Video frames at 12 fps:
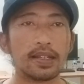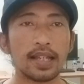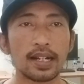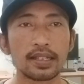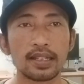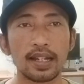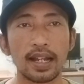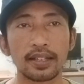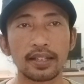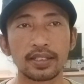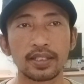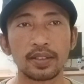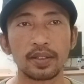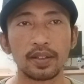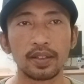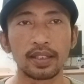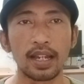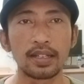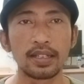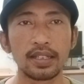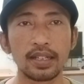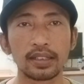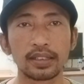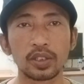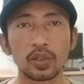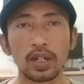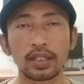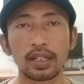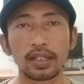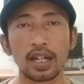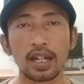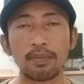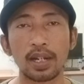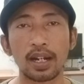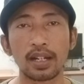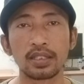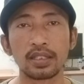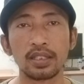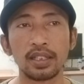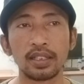Yang jelas, tadi kan kekuatan keamanan sendiri